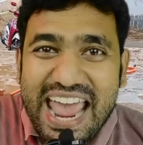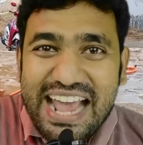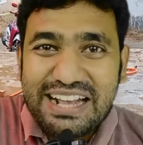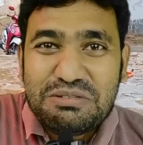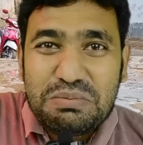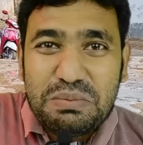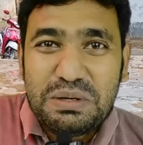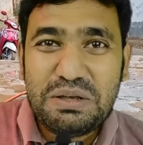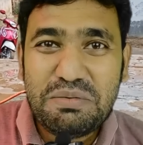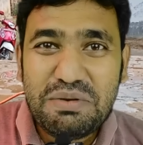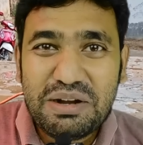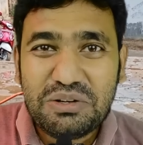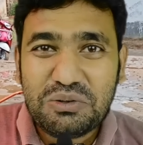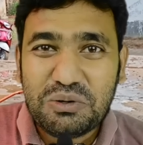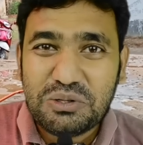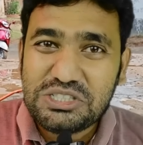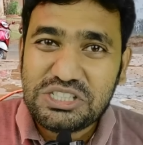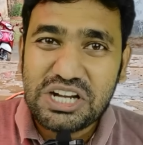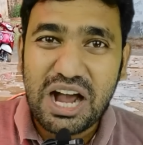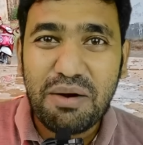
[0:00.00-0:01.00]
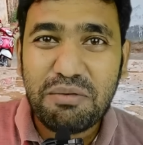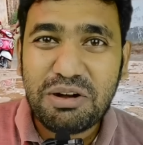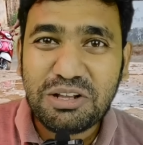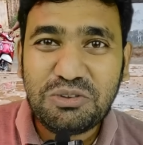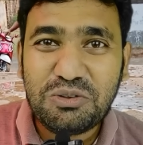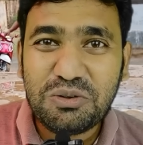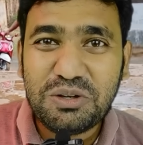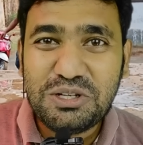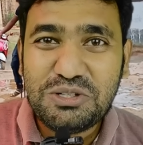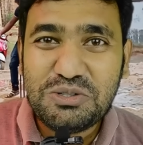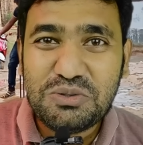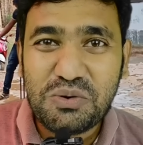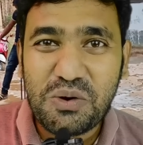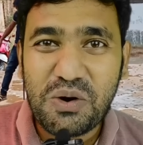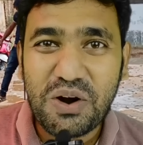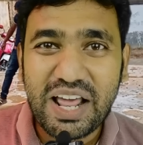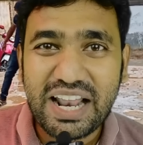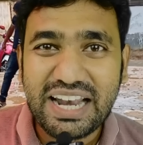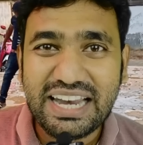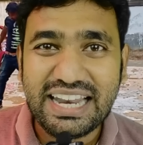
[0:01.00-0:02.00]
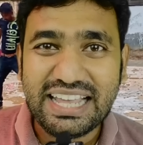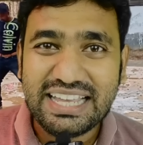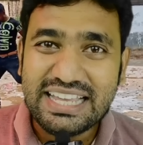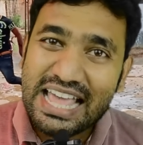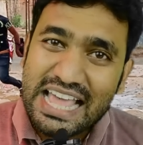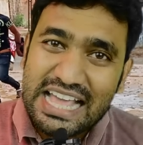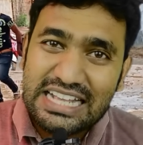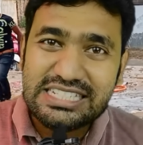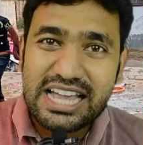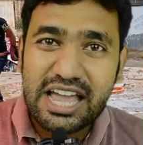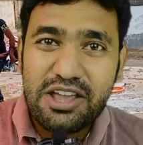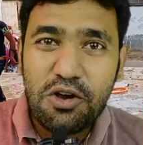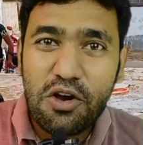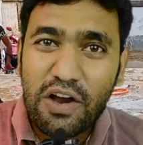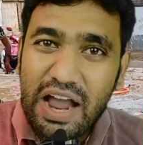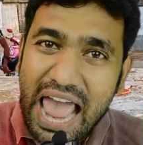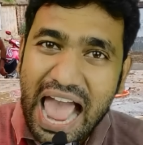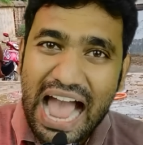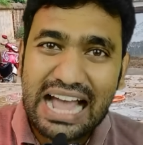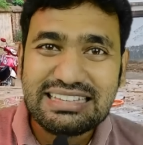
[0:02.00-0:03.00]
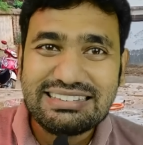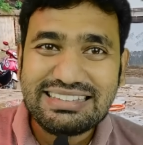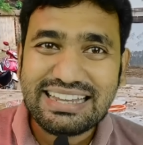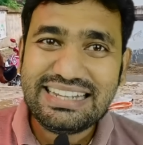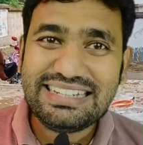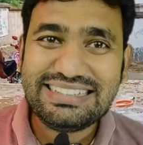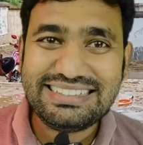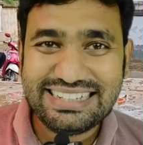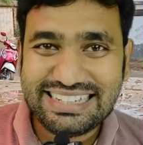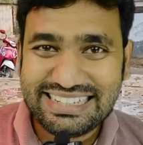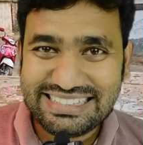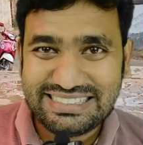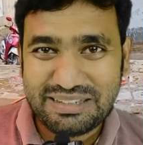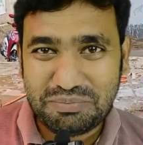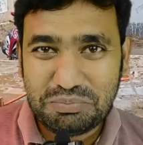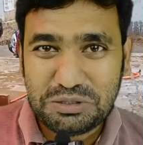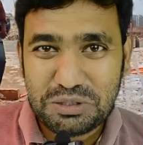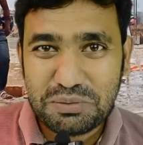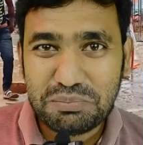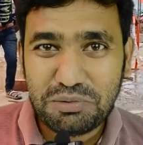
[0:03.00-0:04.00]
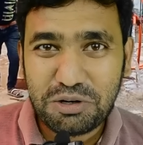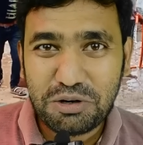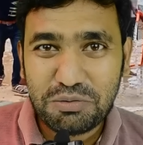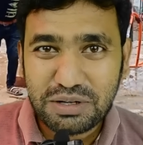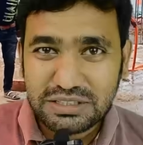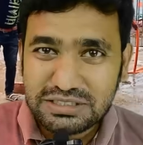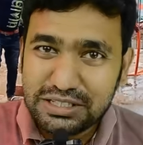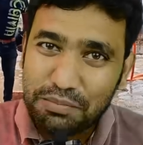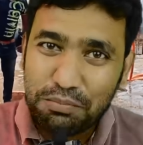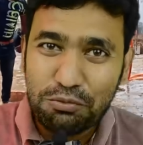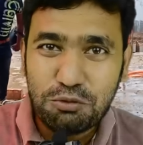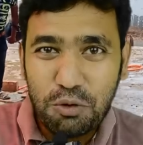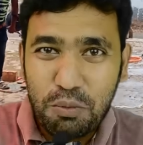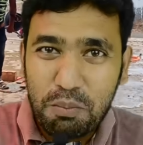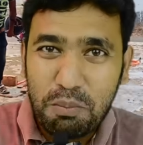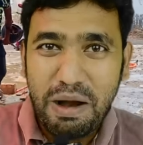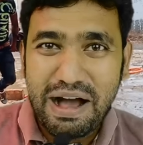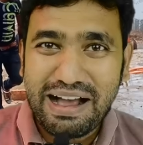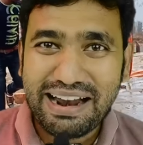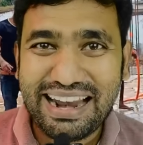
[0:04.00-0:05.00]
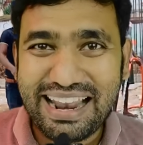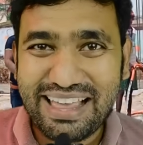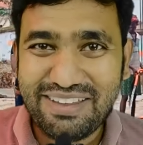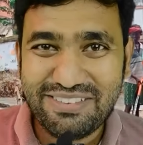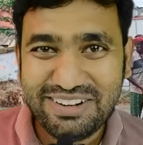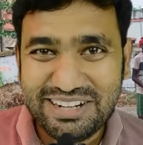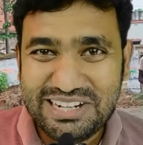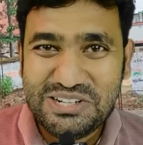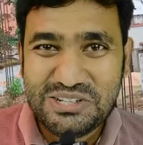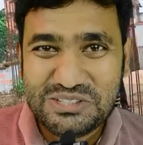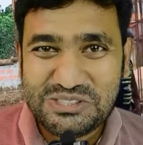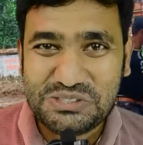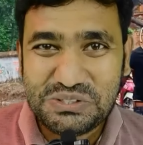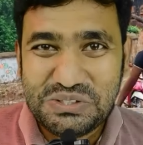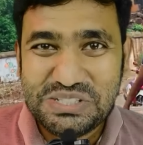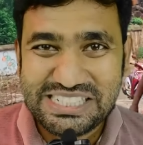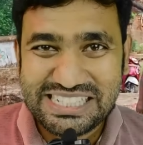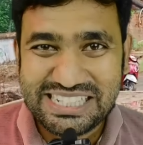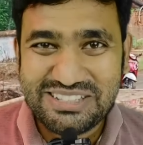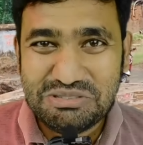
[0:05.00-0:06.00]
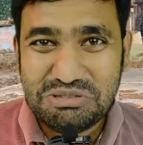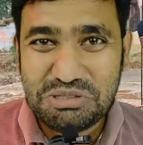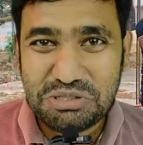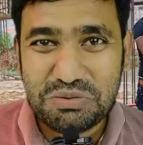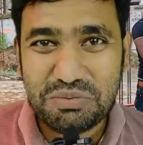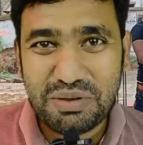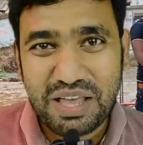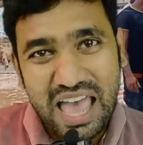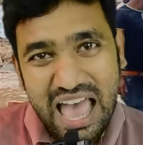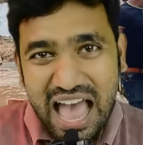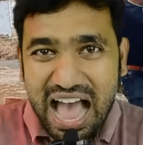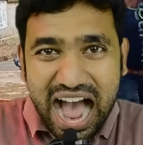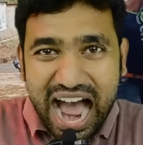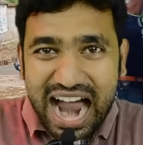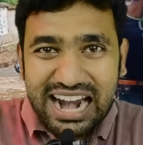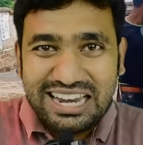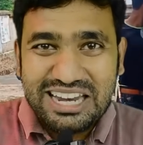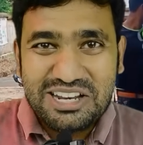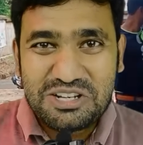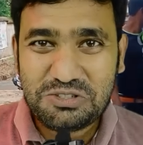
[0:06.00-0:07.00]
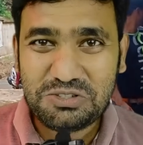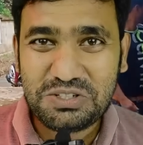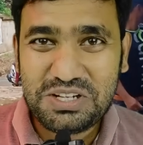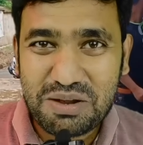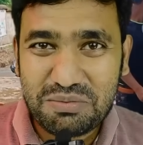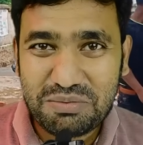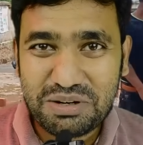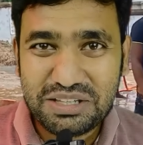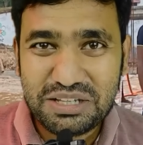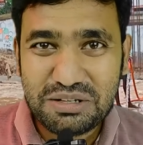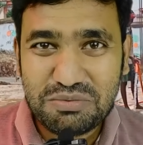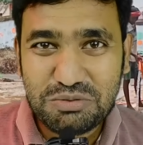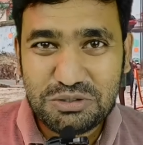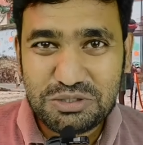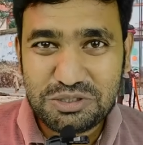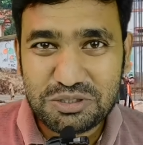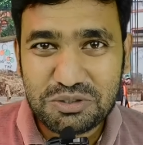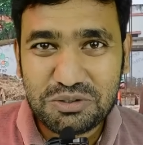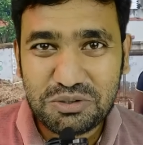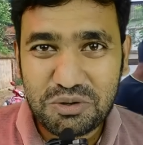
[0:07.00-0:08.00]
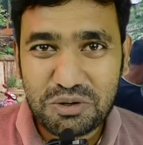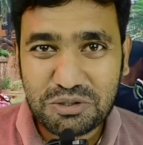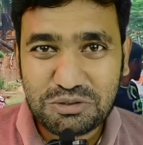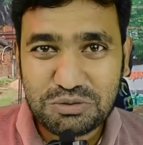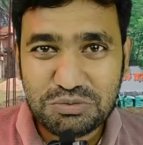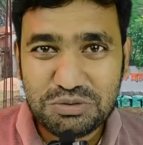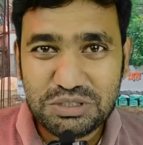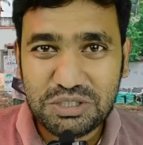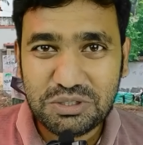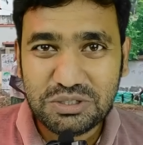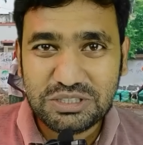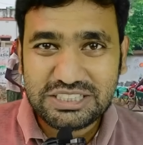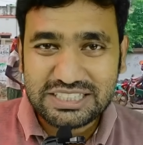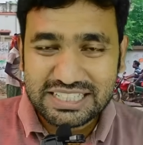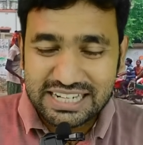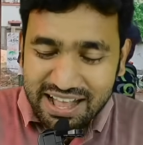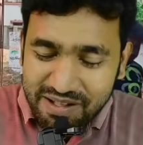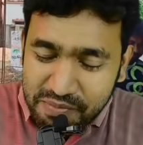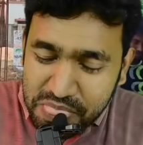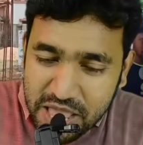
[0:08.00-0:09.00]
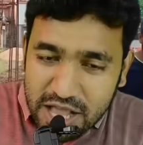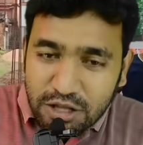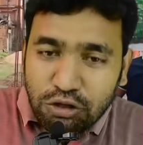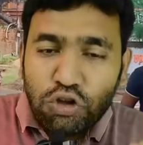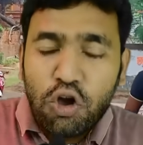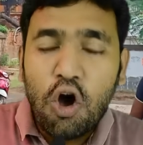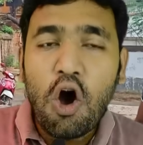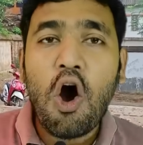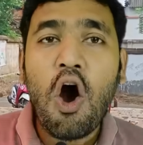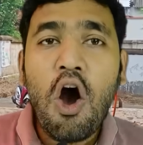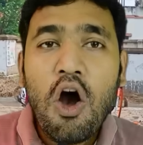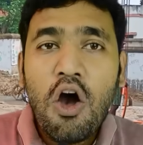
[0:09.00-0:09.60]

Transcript: এক্সপেরিমেন্ট করছি আমার তো কিছু বলার নেই যাই হোক এক তারিখ থেকে সেপ্টেম্বর মাসের পুরো বাংলায় ভিডিও চলছে ইউটিউবে আর নিশ্চয়ই আপনাদের বুঝতে কোনো অসুবিধা হচ্ছে না তো